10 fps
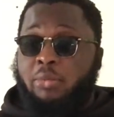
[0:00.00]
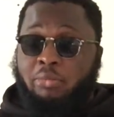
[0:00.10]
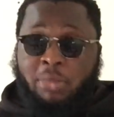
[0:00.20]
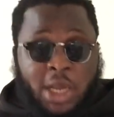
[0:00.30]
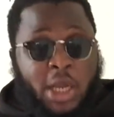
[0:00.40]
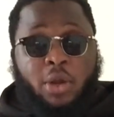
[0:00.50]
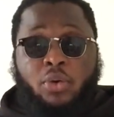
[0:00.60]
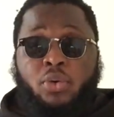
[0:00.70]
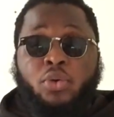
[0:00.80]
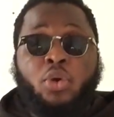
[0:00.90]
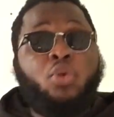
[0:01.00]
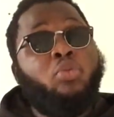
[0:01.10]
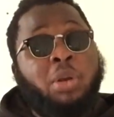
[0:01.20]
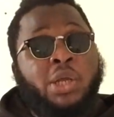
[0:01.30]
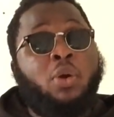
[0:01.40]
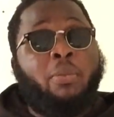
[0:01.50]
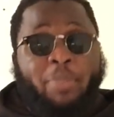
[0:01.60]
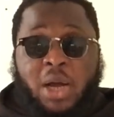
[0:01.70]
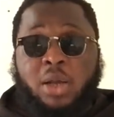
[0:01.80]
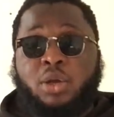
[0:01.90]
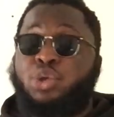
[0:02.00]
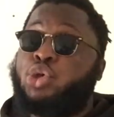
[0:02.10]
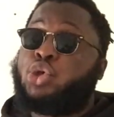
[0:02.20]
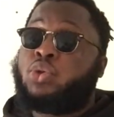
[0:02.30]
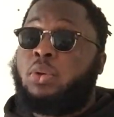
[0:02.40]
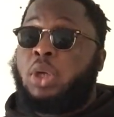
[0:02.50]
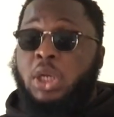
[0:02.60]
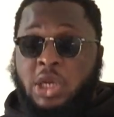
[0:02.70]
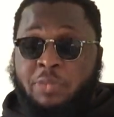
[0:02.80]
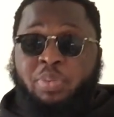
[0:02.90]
Mais ne l'oublions pas, quand ce sont les